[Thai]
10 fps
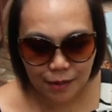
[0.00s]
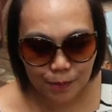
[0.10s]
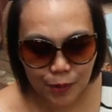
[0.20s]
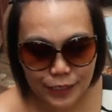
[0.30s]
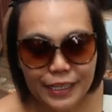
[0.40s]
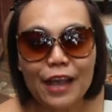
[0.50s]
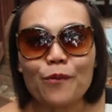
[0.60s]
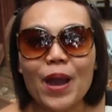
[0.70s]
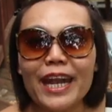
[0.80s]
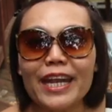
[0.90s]
โปสใส่
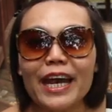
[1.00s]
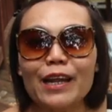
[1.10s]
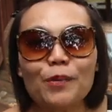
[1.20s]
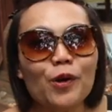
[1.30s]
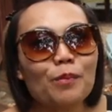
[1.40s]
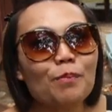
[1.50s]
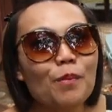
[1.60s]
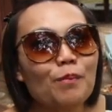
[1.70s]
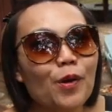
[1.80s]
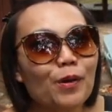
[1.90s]
แว่นนะแล้วโปส
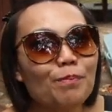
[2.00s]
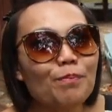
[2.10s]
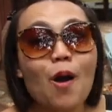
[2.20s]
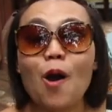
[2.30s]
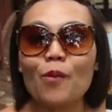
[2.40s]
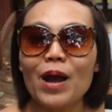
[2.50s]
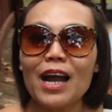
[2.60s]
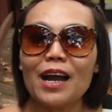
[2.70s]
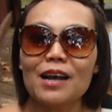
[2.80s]
โป๊มองว่า